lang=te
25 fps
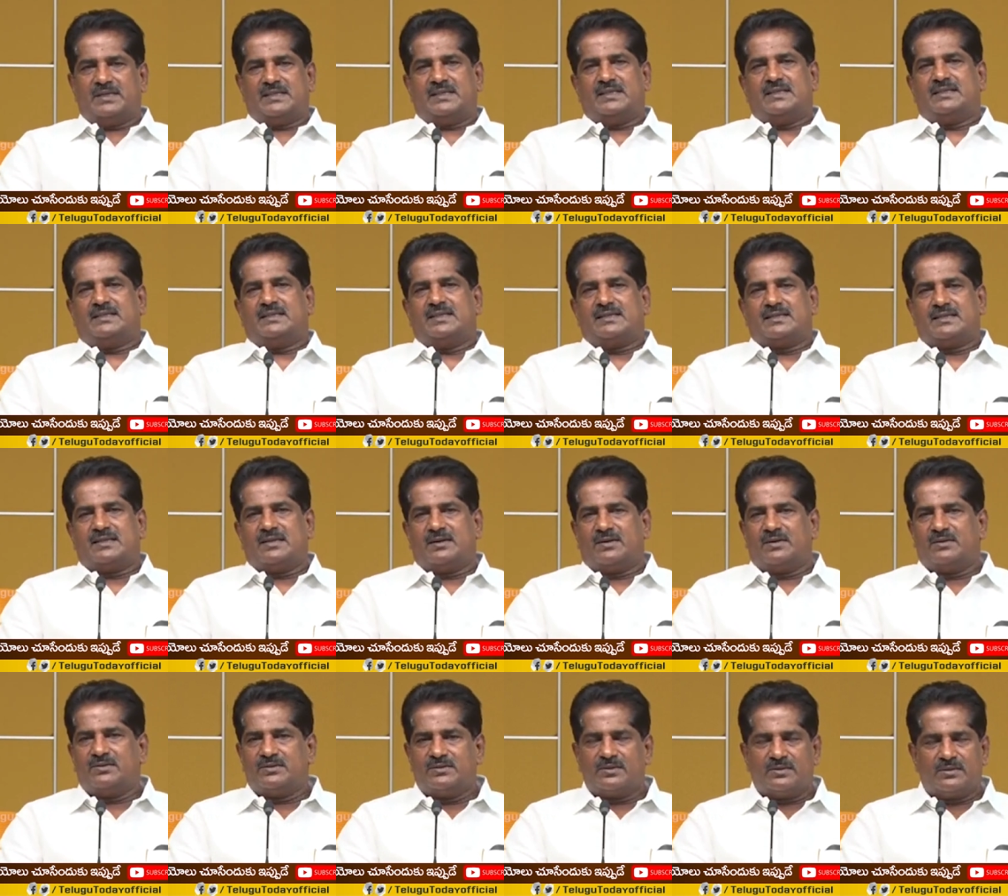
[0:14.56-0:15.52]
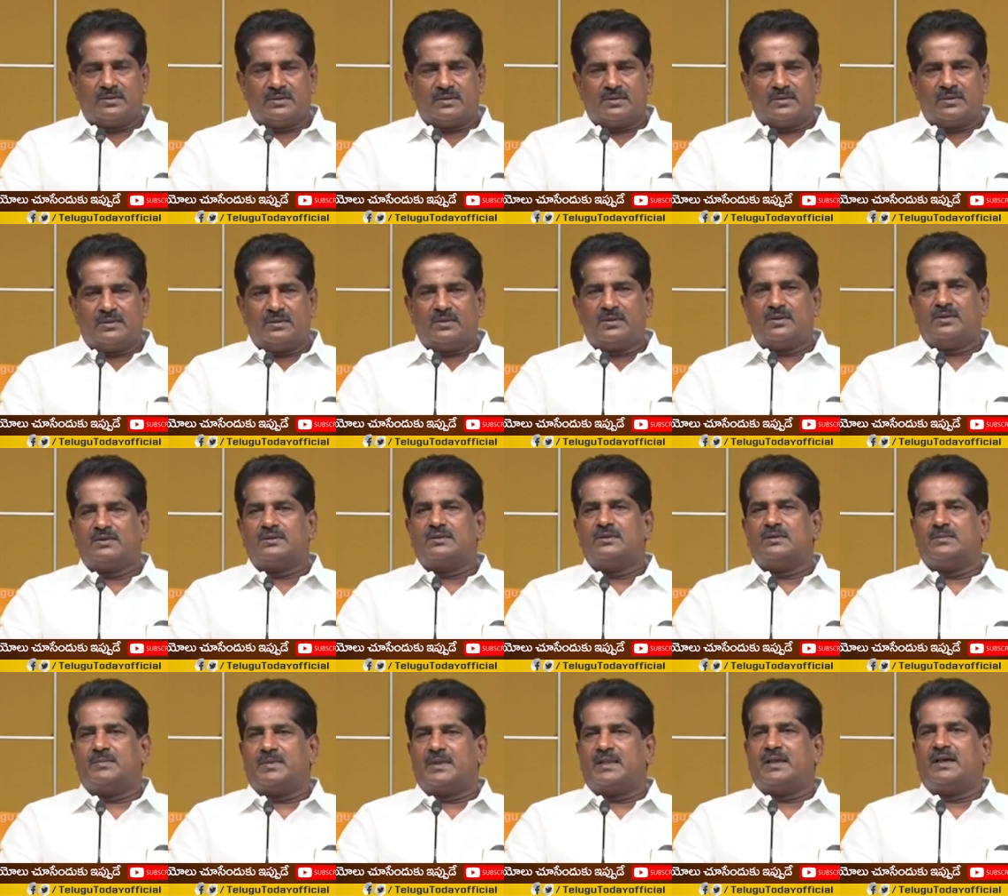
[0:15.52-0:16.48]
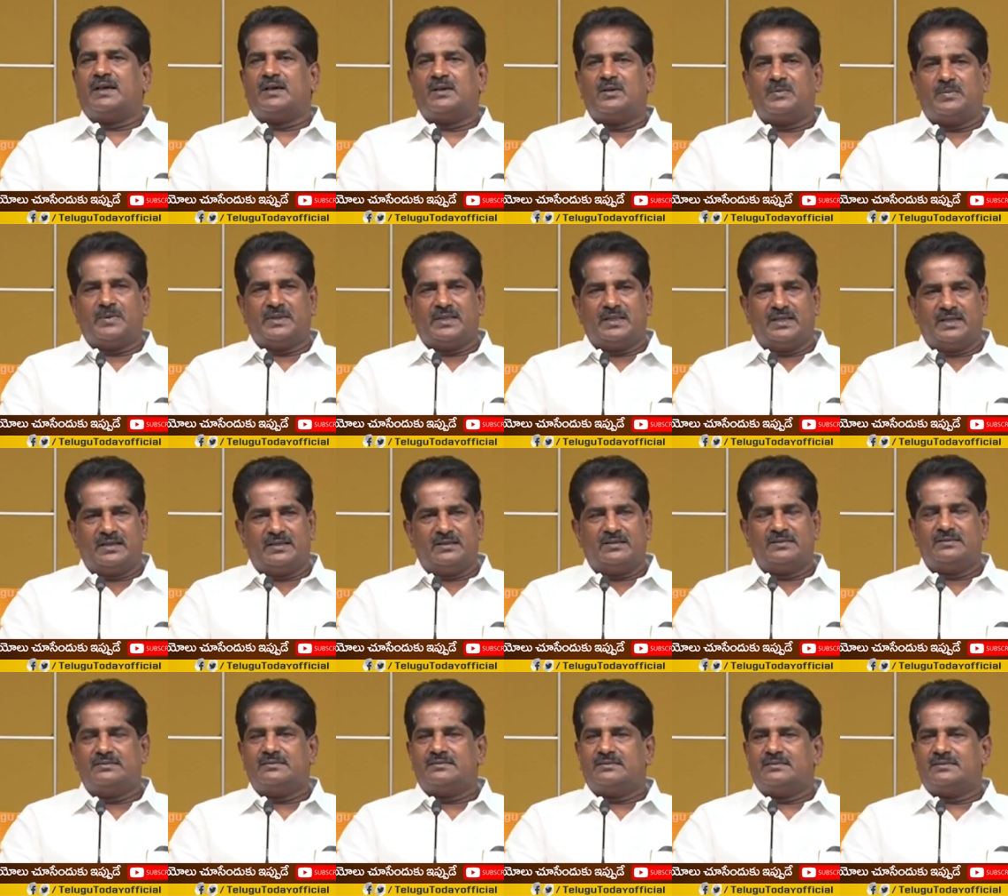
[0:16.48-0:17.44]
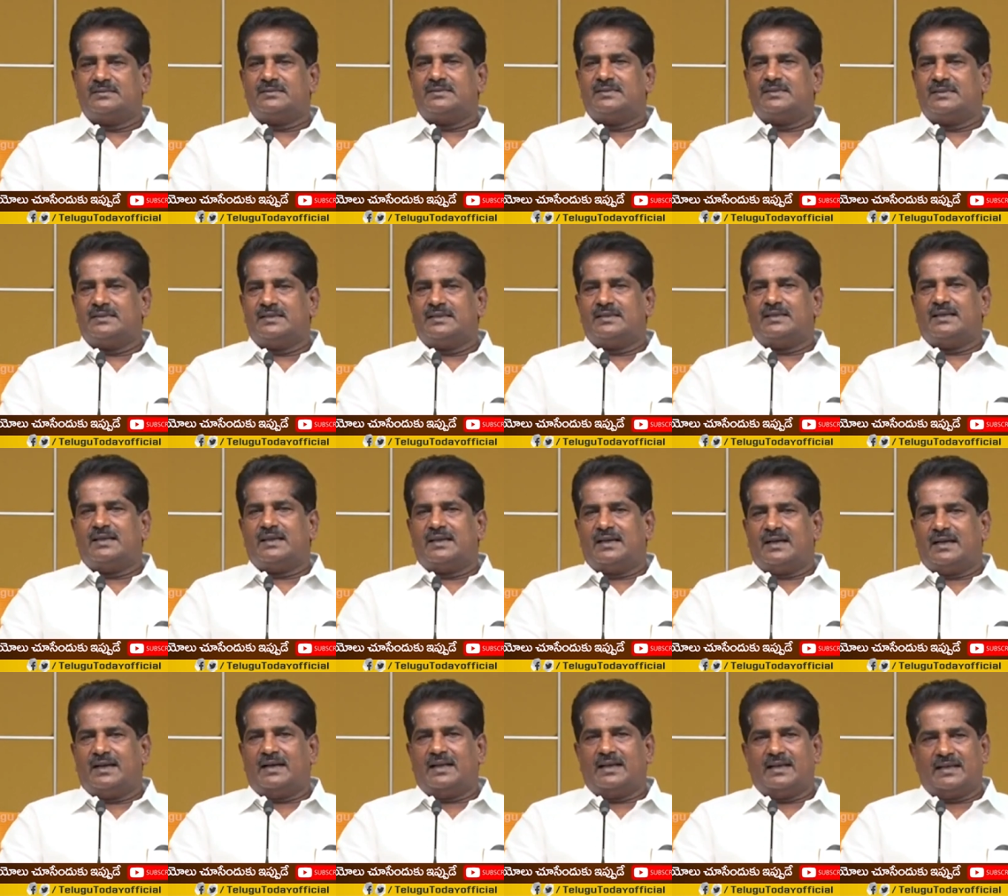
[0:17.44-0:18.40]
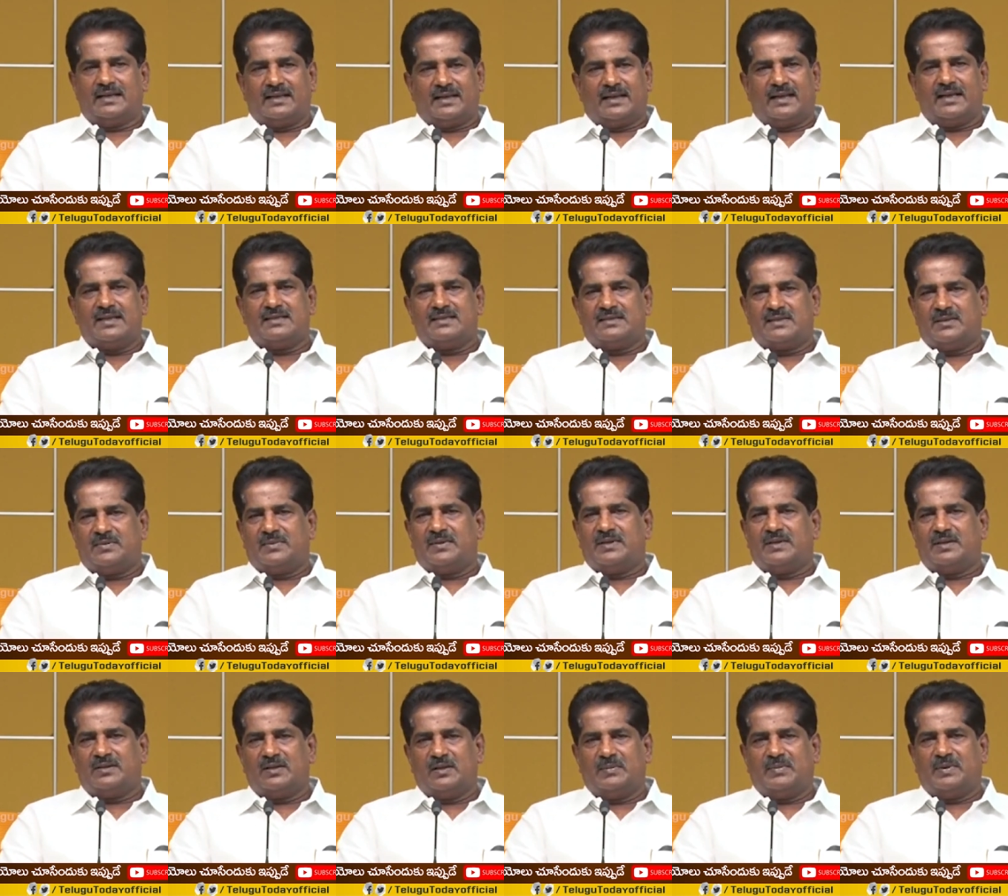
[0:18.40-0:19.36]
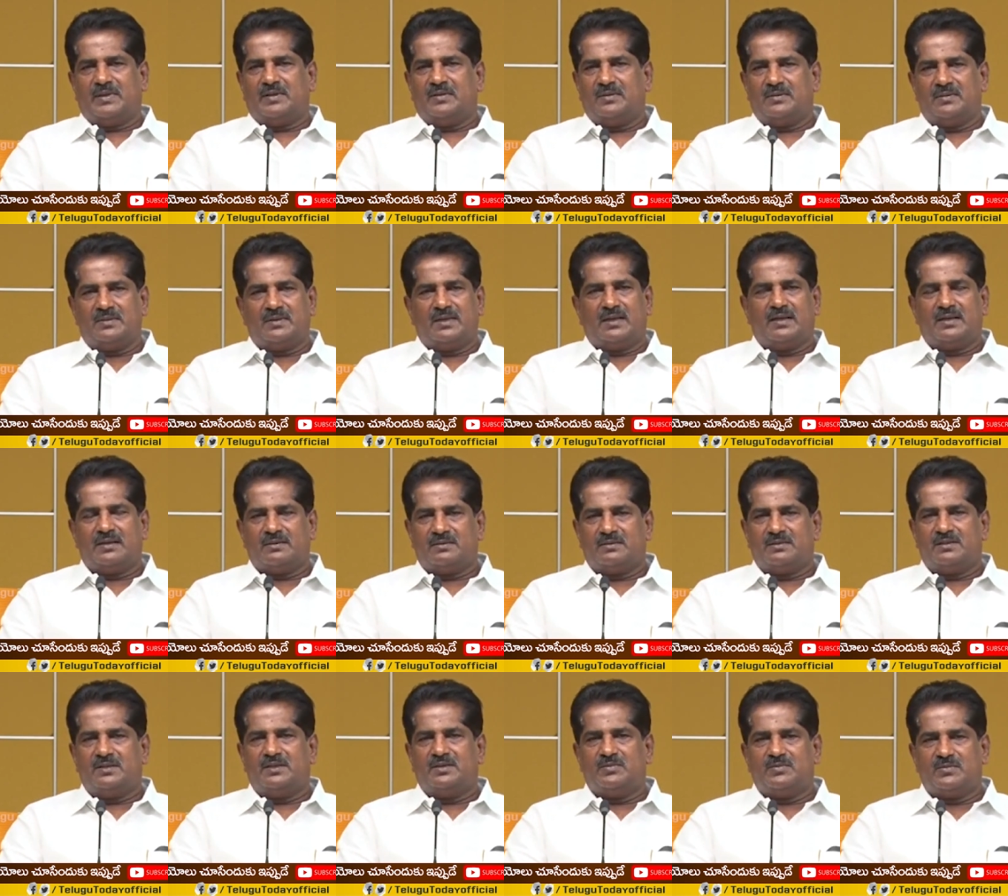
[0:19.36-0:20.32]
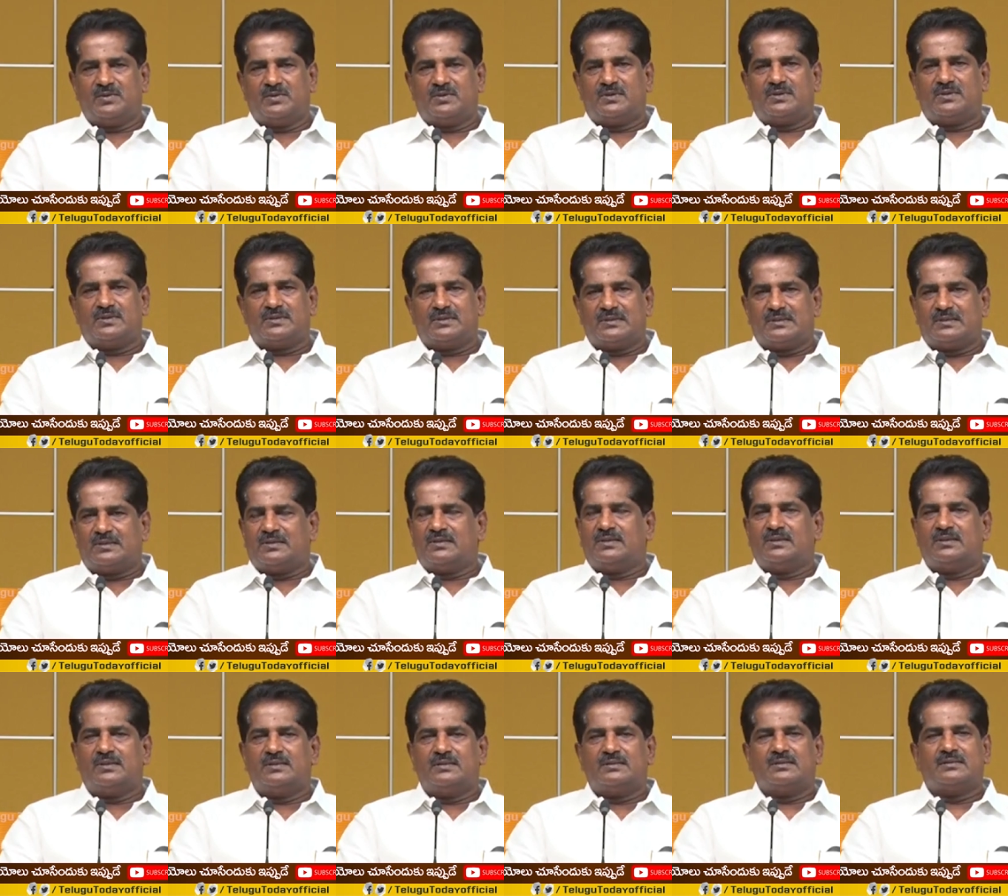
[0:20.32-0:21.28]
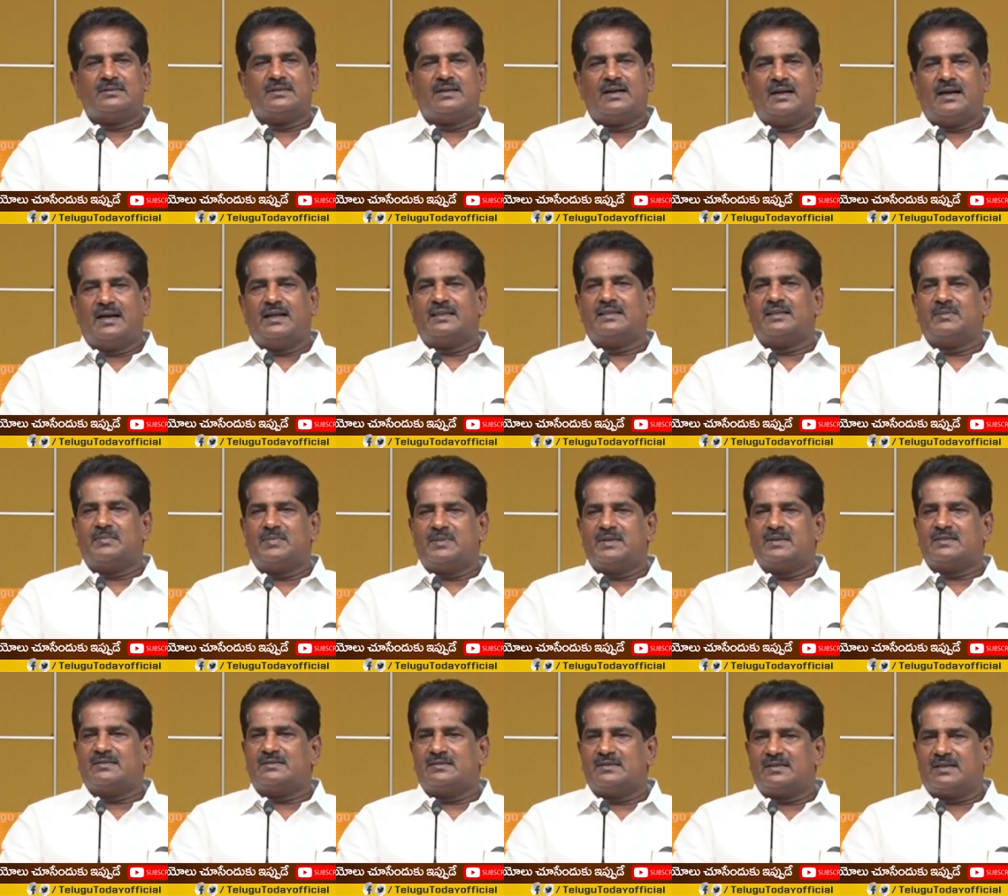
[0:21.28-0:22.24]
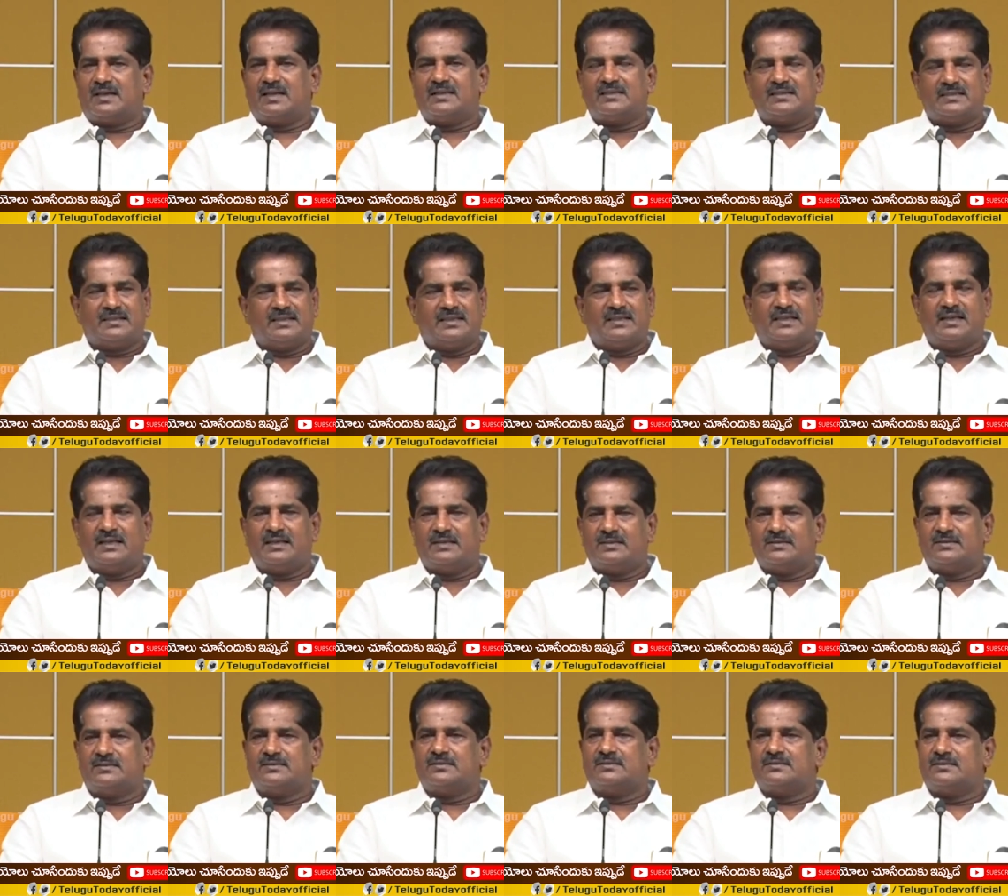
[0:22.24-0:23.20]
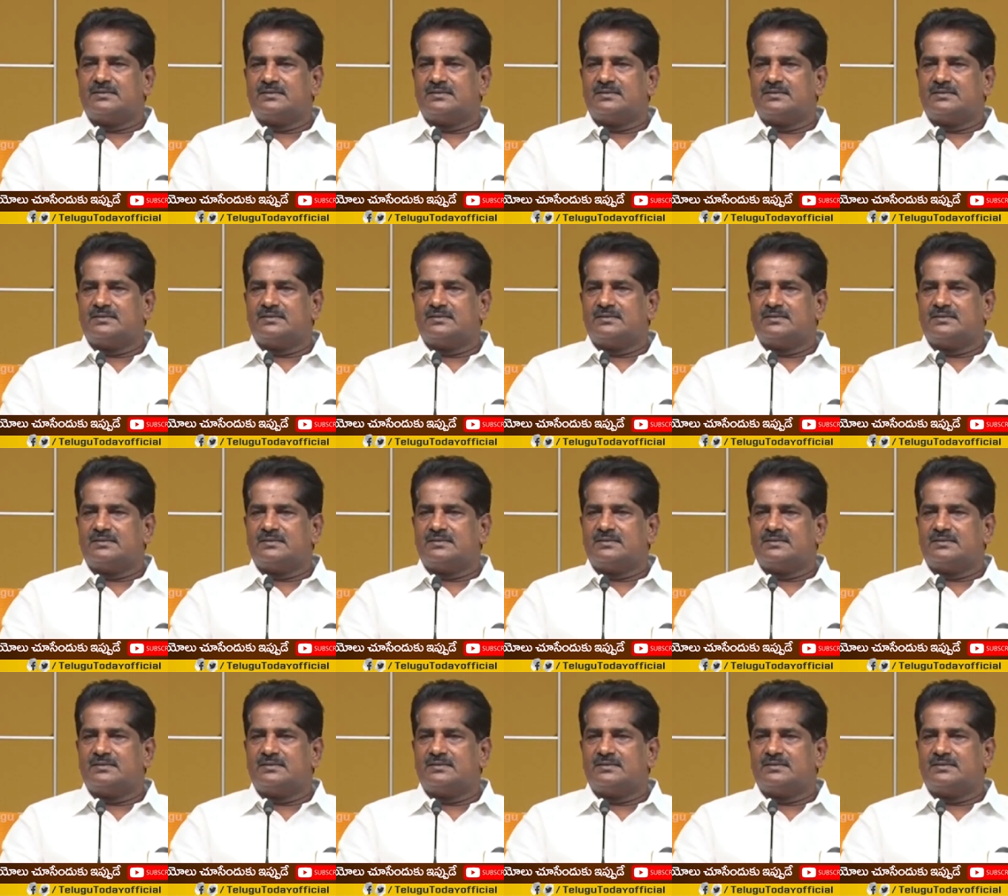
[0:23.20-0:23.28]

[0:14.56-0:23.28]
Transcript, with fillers: బడ్జెట్ సెషన్ రెండు రెండు రోజులు పదహారు పదిహేడు అలాగే రాజ్యసభ ఎన్నికల పద్దెనిమిది తారీఖు ఈ మూడు రోజులతో ఆంధ్రప్రదేశ్లో రాజకీయాలు